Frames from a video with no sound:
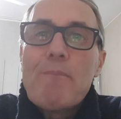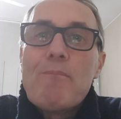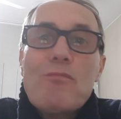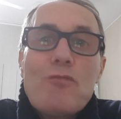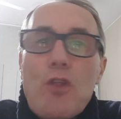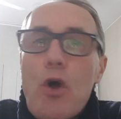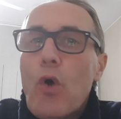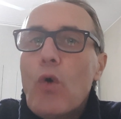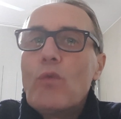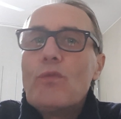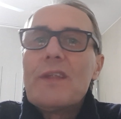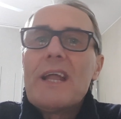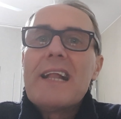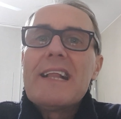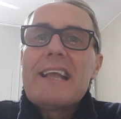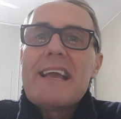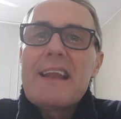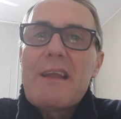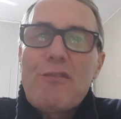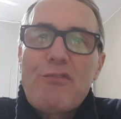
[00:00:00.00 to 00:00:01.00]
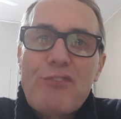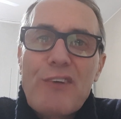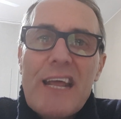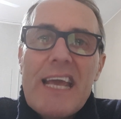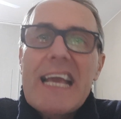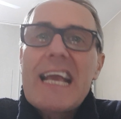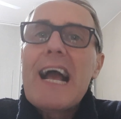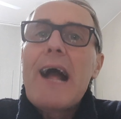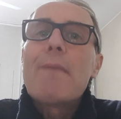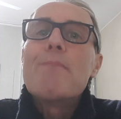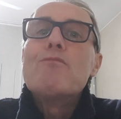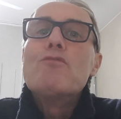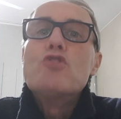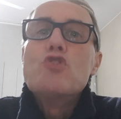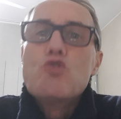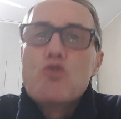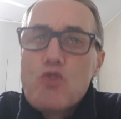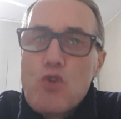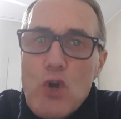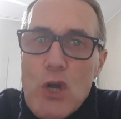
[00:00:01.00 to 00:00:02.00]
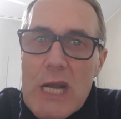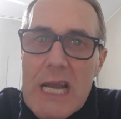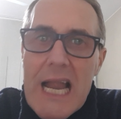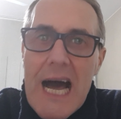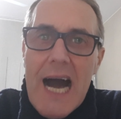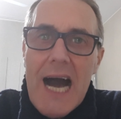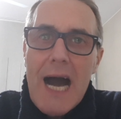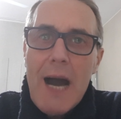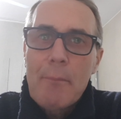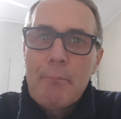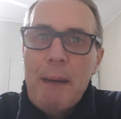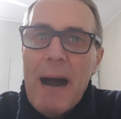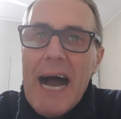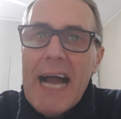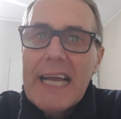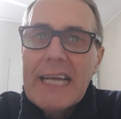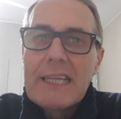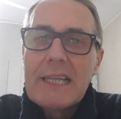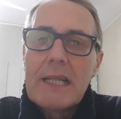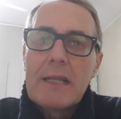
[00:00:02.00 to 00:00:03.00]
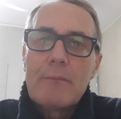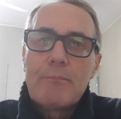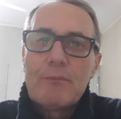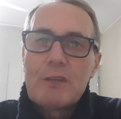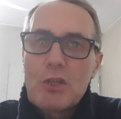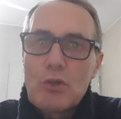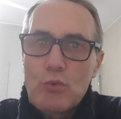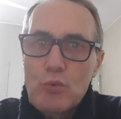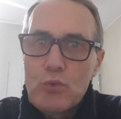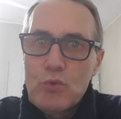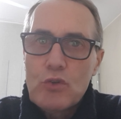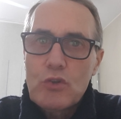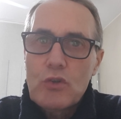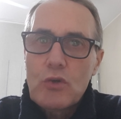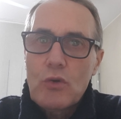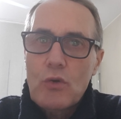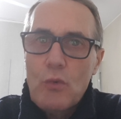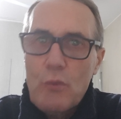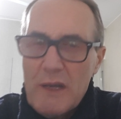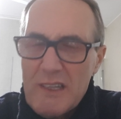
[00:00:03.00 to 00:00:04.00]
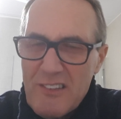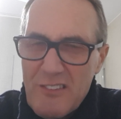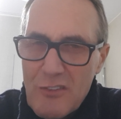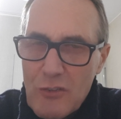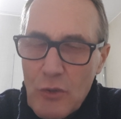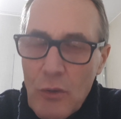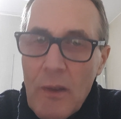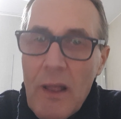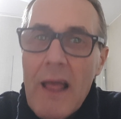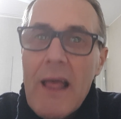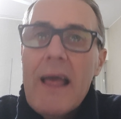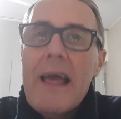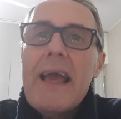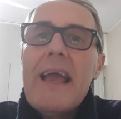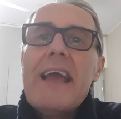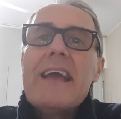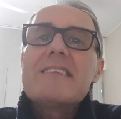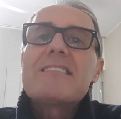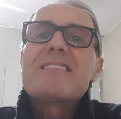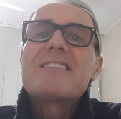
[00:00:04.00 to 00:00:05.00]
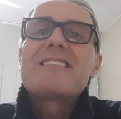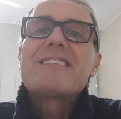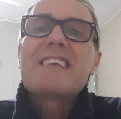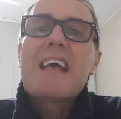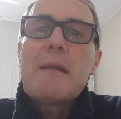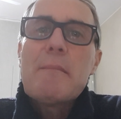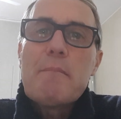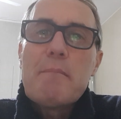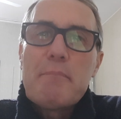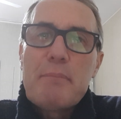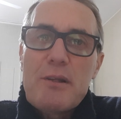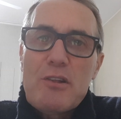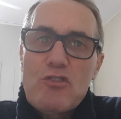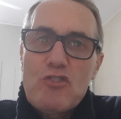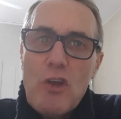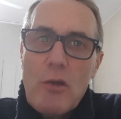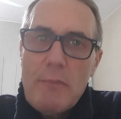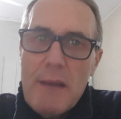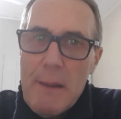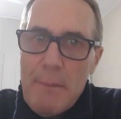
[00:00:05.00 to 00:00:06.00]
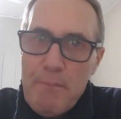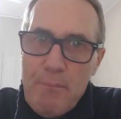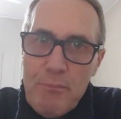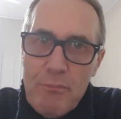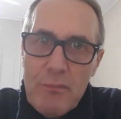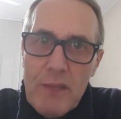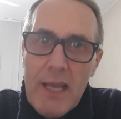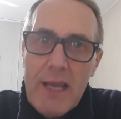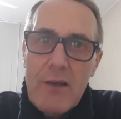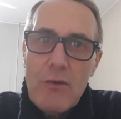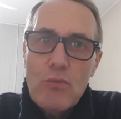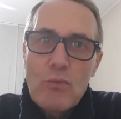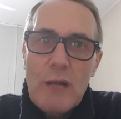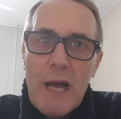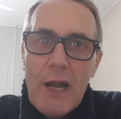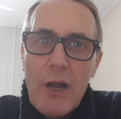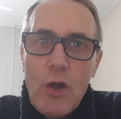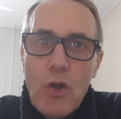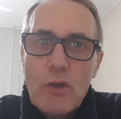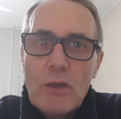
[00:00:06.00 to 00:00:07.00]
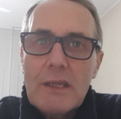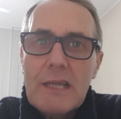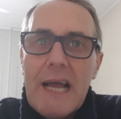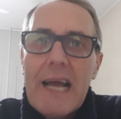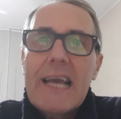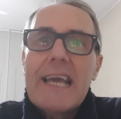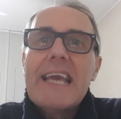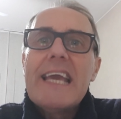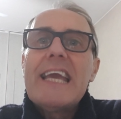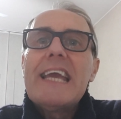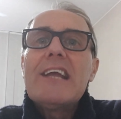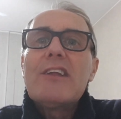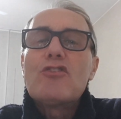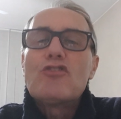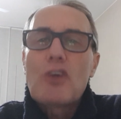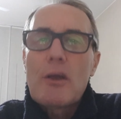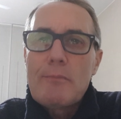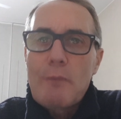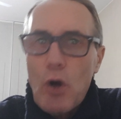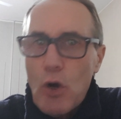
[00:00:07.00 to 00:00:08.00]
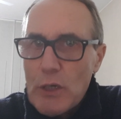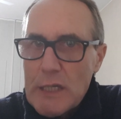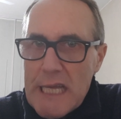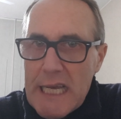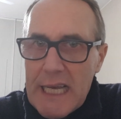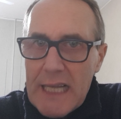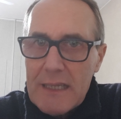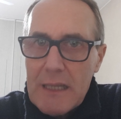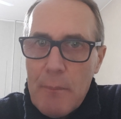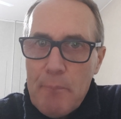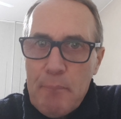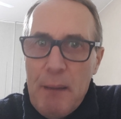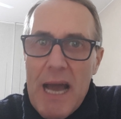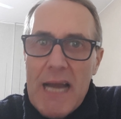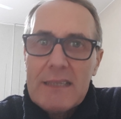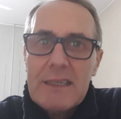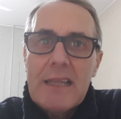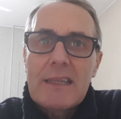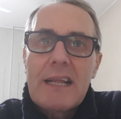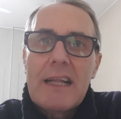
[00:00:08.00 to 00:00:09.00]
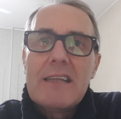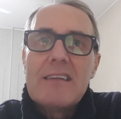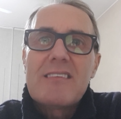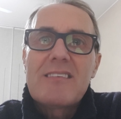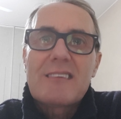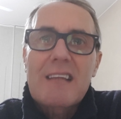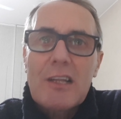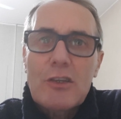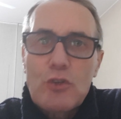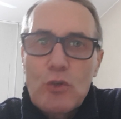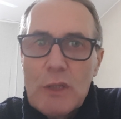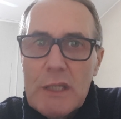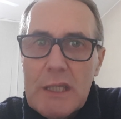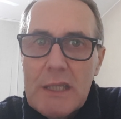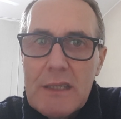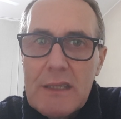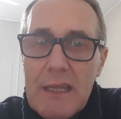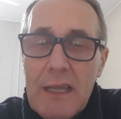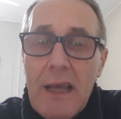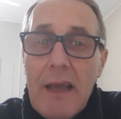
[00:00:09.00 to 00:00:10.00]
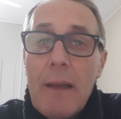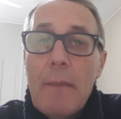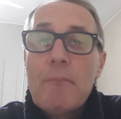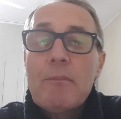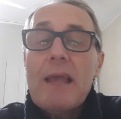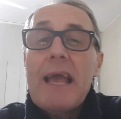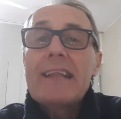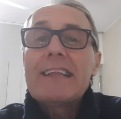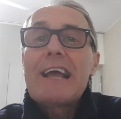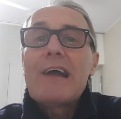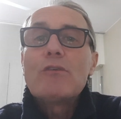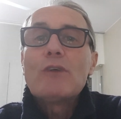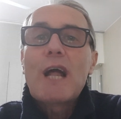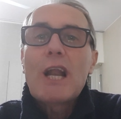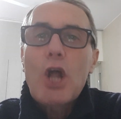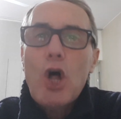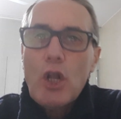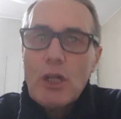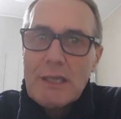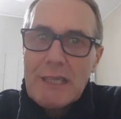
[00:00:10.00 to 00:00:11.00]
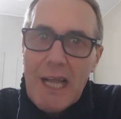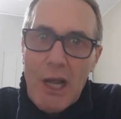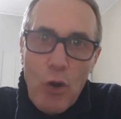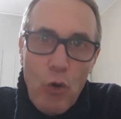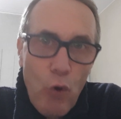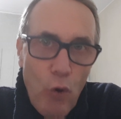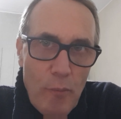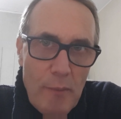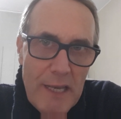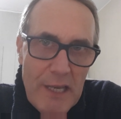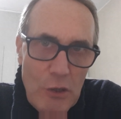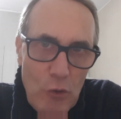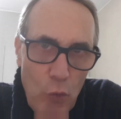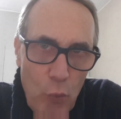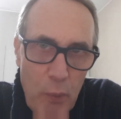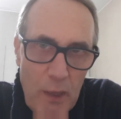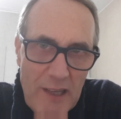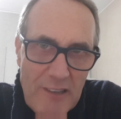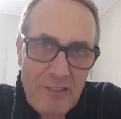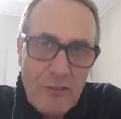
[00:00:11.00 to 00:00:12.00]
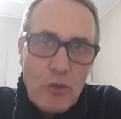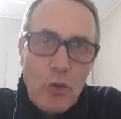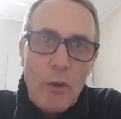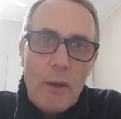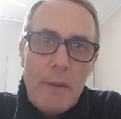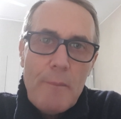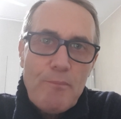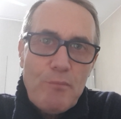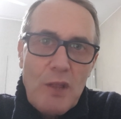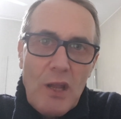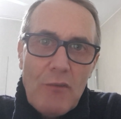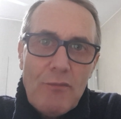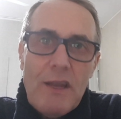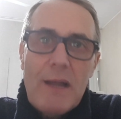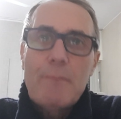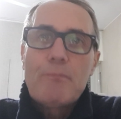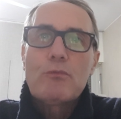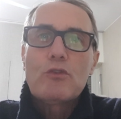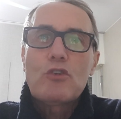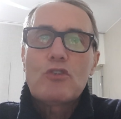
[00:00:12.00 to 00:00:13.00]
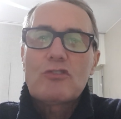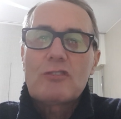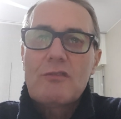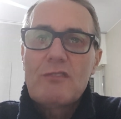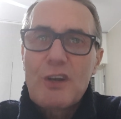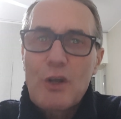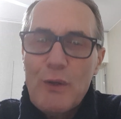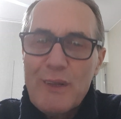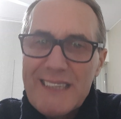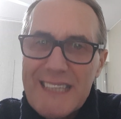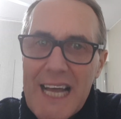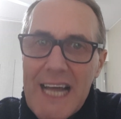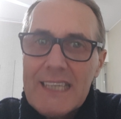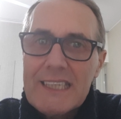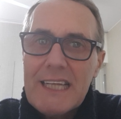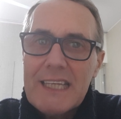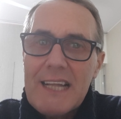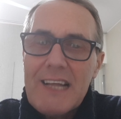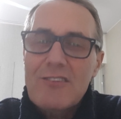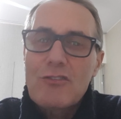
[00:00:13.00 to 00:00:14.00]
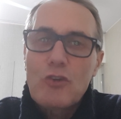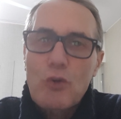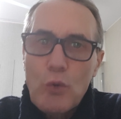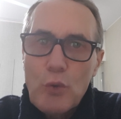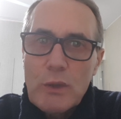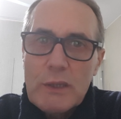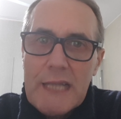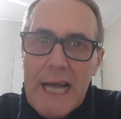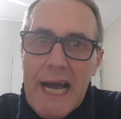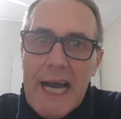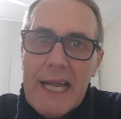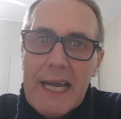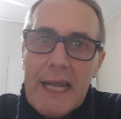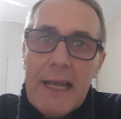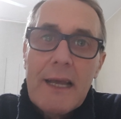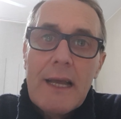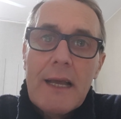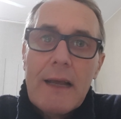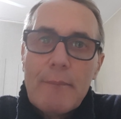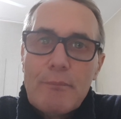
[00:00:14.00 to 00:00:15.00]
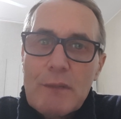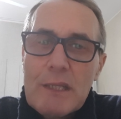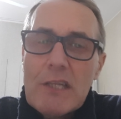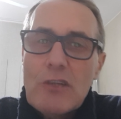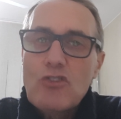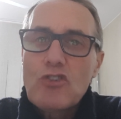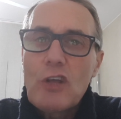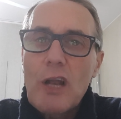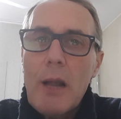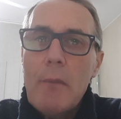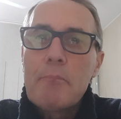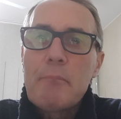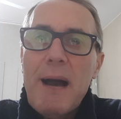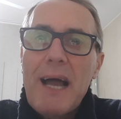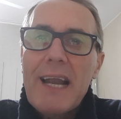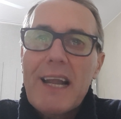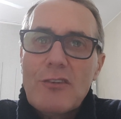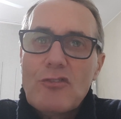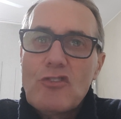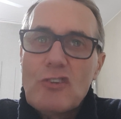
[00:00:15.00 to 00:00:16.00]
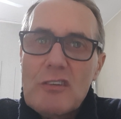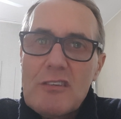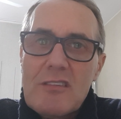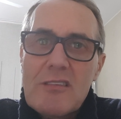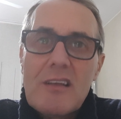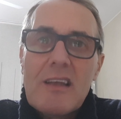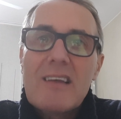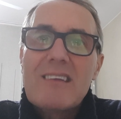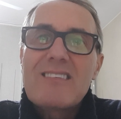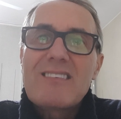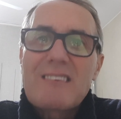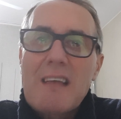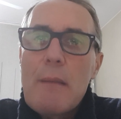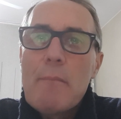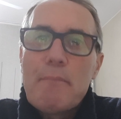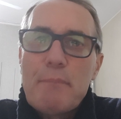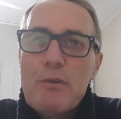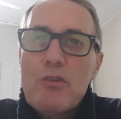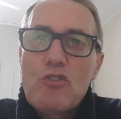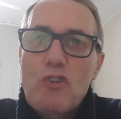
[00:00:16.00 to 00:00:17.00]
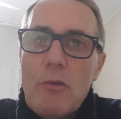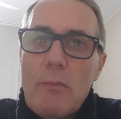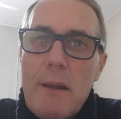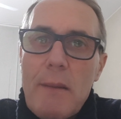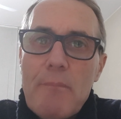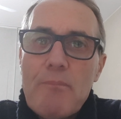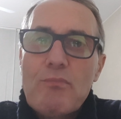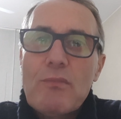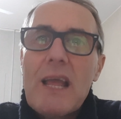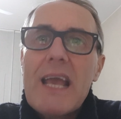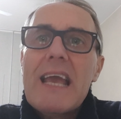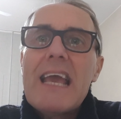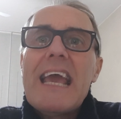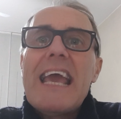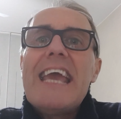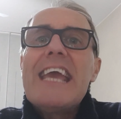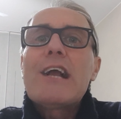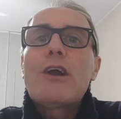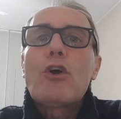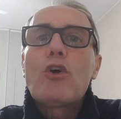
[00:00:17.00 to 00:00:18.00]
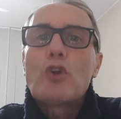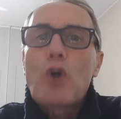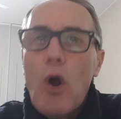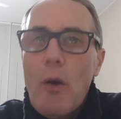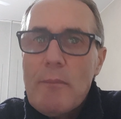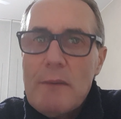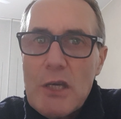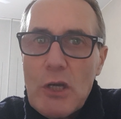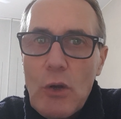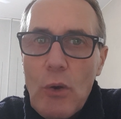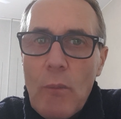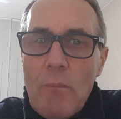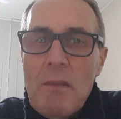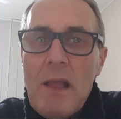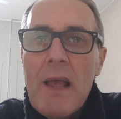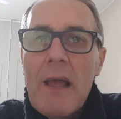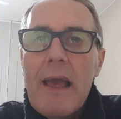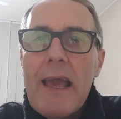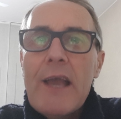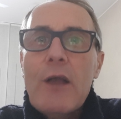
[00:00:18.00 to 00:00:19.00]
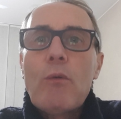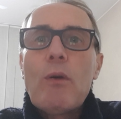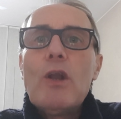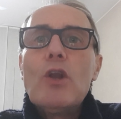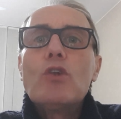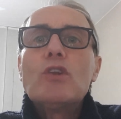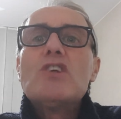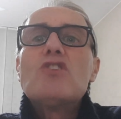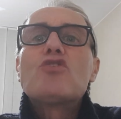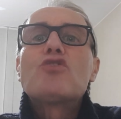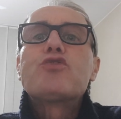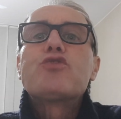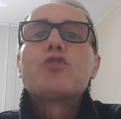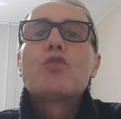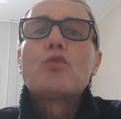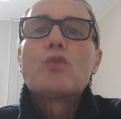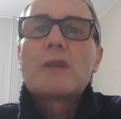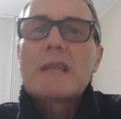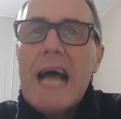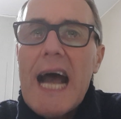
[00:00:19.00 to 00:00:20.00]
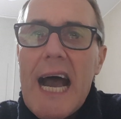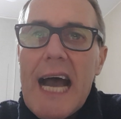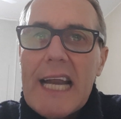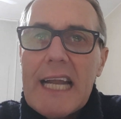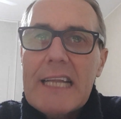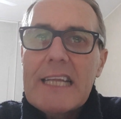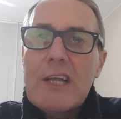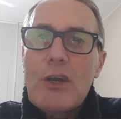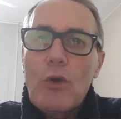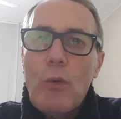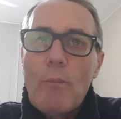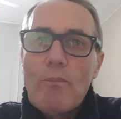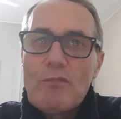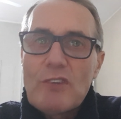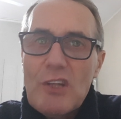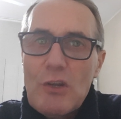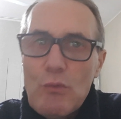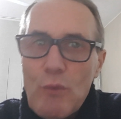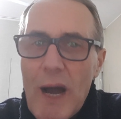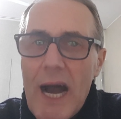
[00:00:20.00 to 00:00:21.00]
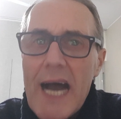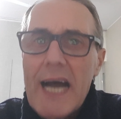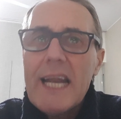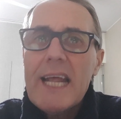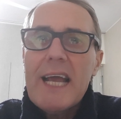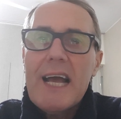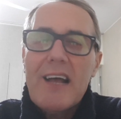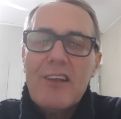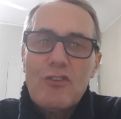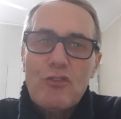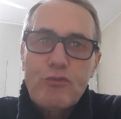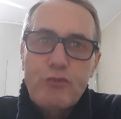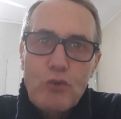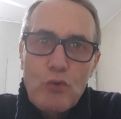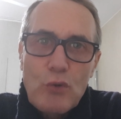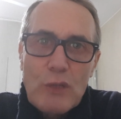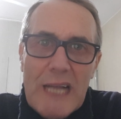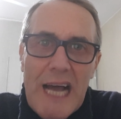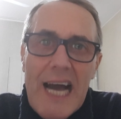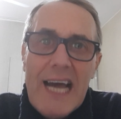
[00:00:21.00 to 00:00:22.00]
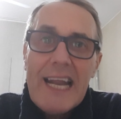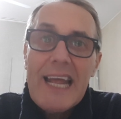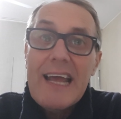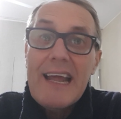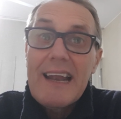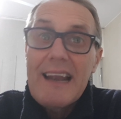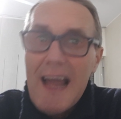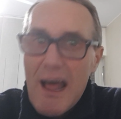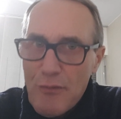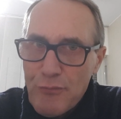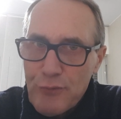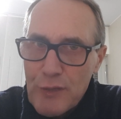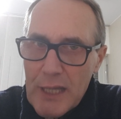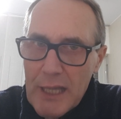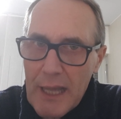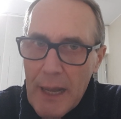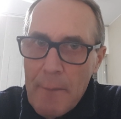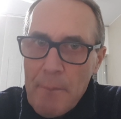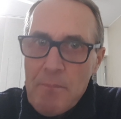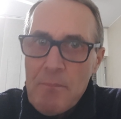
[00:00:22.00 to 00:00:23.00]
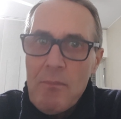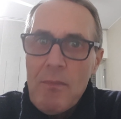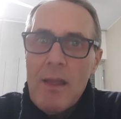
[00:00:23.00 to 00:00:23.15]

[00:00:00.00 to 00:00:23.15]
Non gliene frega nulla a Biden di tutto questo. È semplicemente una lotta egemonica da parte degli Stati Uniti ed è una lotta come in questo intervento, se ve lo andate ad ascoltare, dice la Balagisi, semplicemente economico. È quello di sfruttare, di continuare a sfruttare l'Africa.